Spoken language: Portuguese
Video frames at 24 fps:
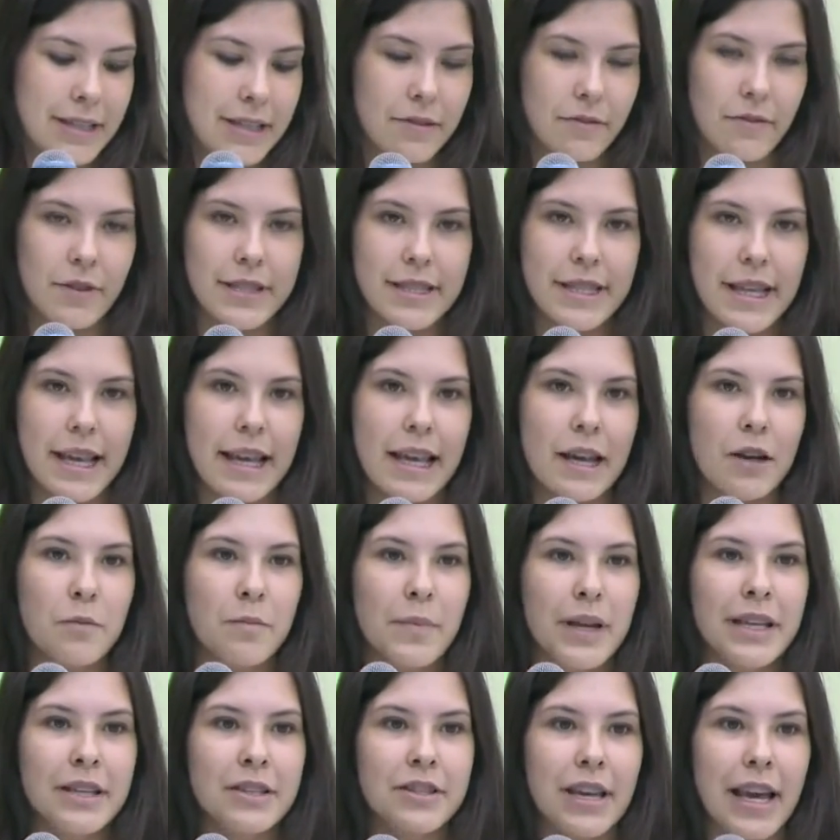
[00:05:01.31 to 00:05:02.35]
se você
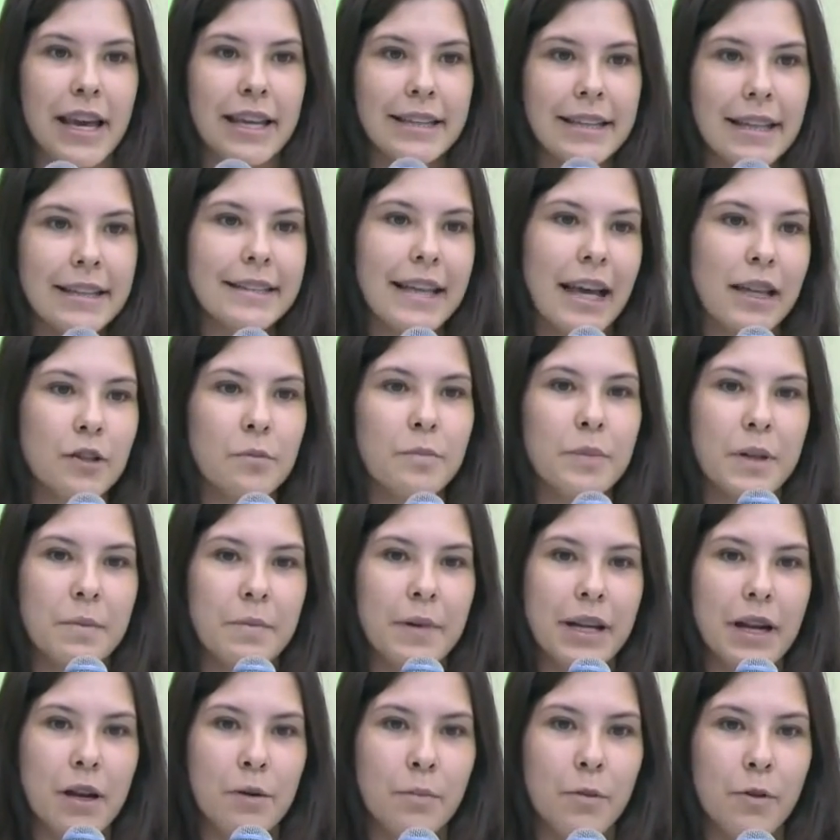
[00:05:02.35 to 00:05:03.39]
realmente ainda está no
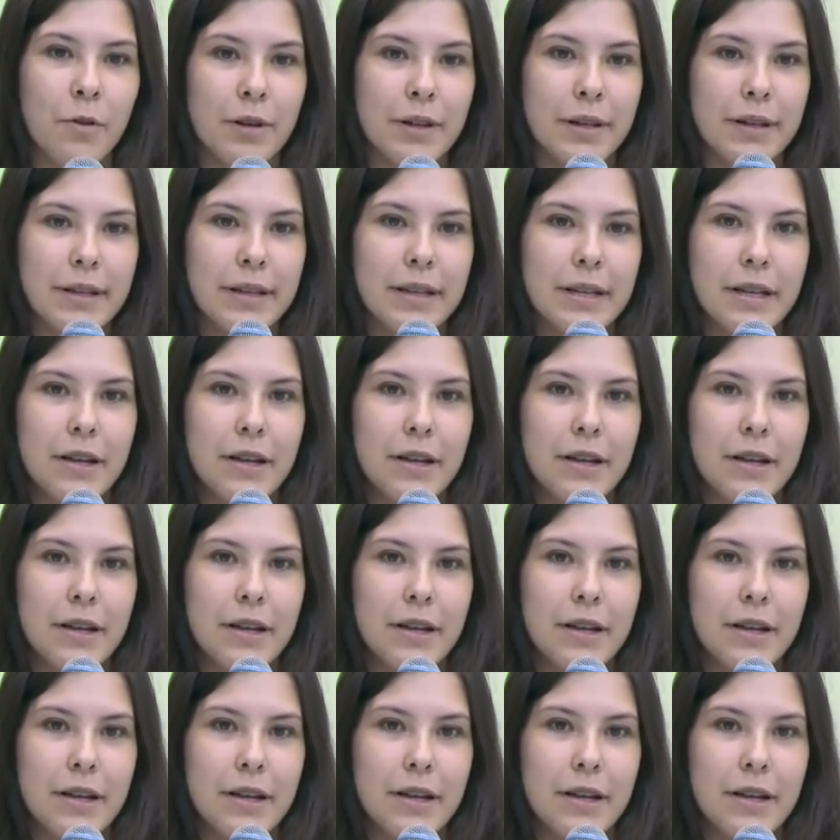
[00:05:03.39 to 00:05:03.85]
primeiro amor.